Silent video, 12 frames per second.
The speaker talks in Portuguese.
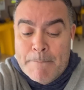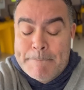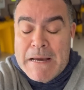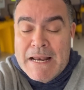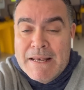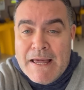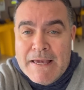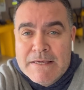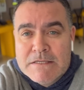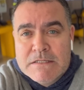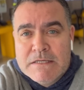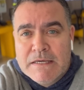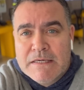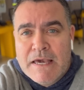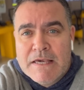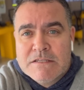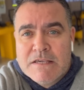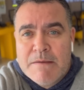Paranaense que
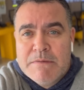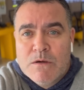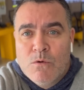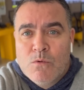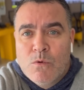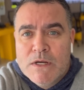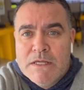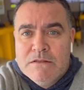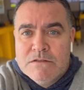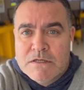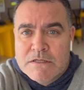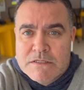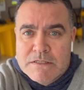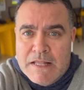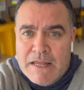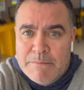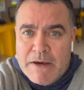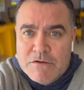recebe o Corinthians
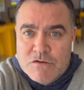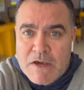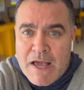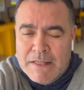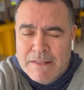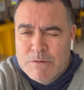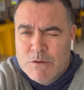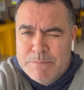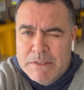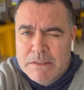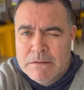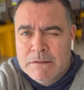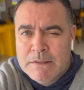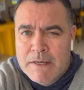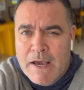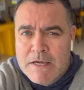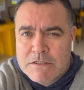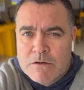lá na Baixada. Minha opinião,
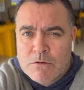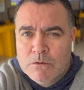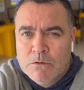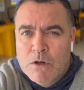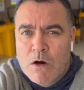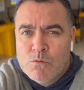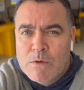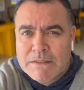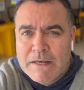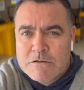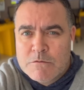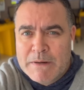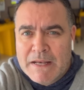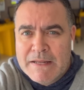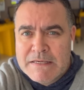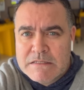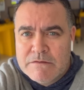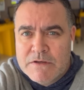acho que coluna 1, Atlético
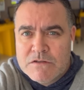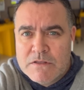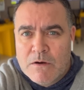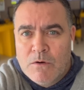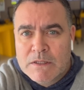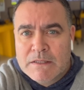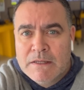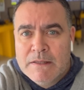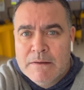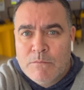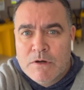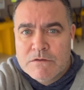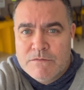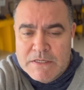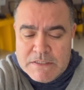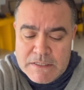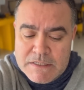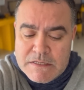Paranaense que vem de derrota, pode
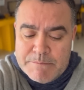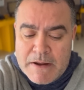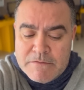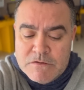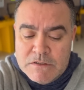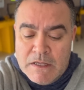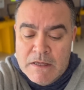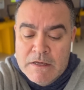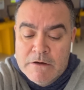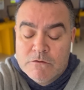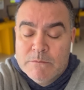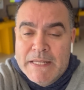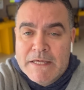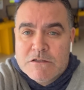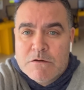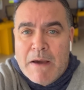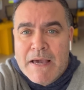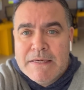vencer essa partida.
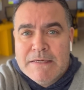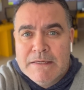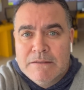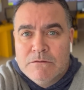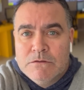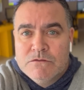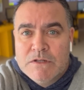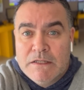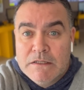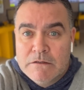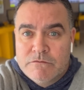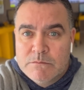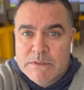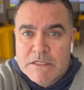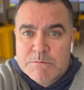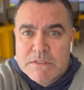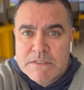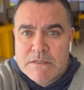Fluminense e Bahia no Rio de Janeiro,
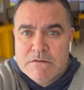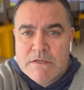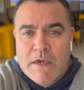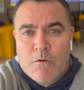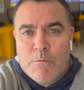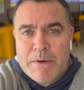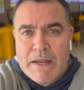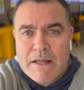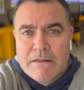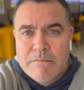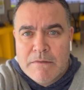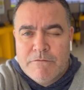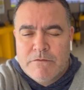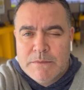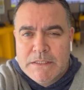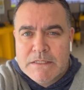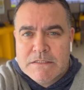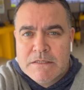Fluminense precisando se recuperar também,
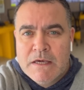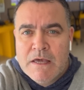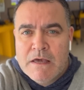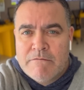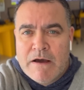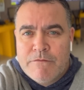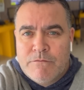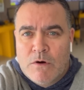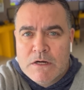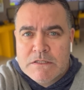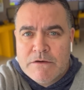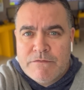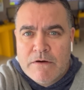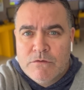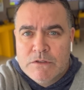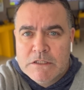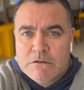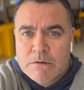Fluminense vai forte, é
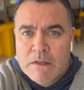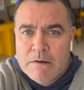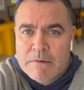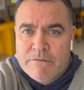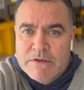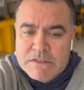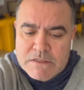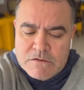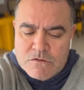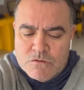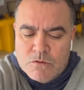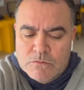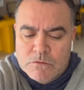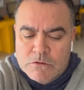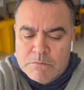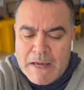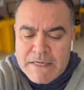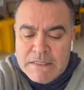favorito para vencer esse jogo
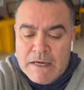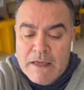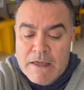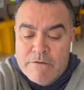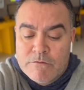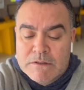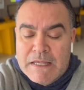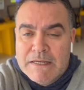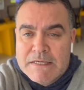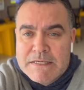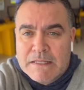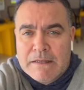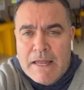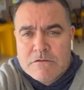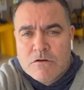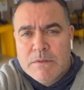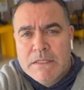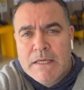contra o Bahia. Fortaleza e
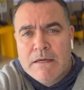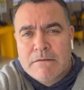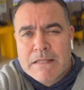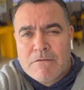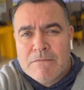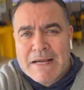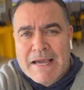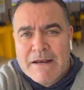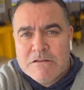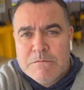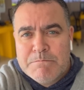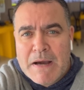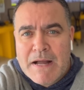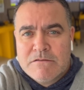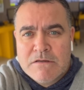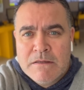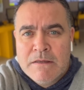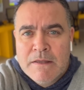Atlético Mineiro, tá com uma cara de
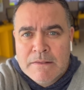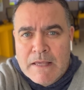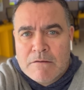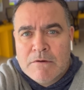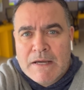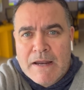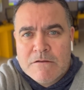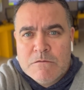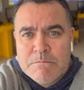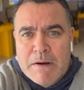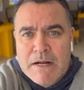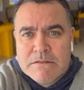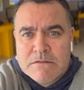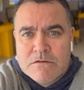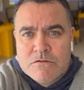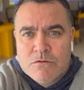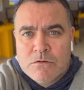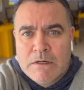empate, hein? Tá com cara de empate
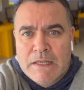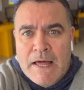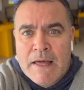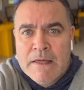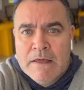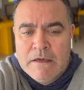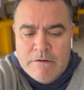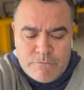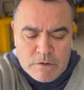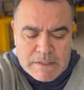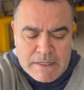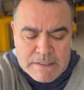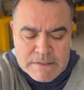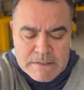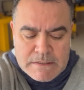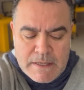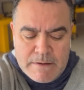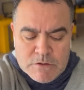esse jogo lá em Fortaleza.
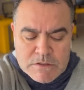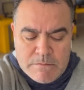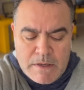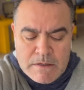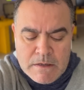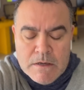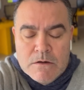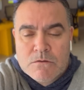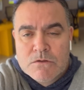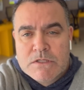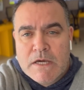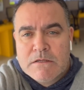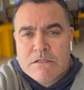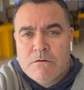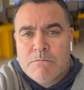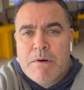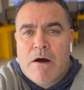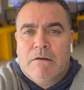E temos também Cruzeiro e
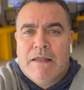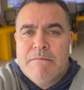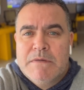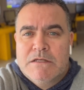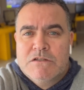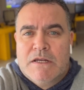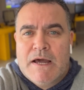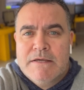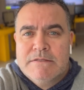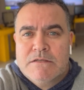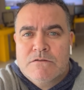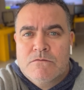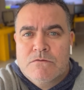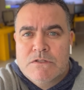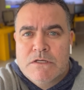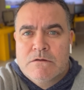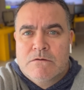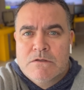São Paulo lá em Minas Gerais, acho que o
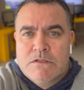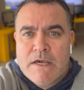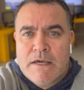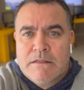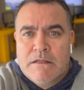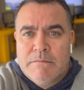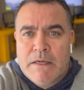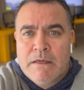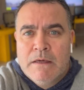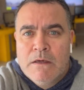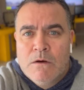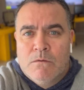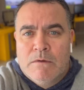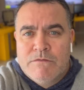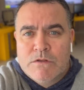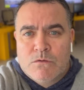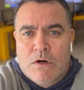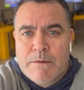Cruzeiro consegue também uma
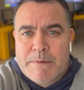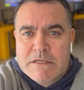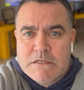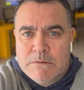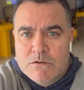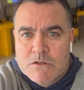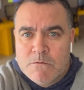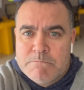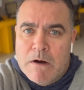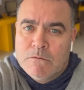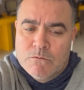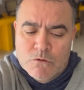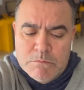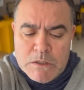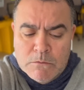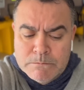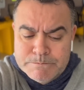vitória para cima do São Paulo. No domingo,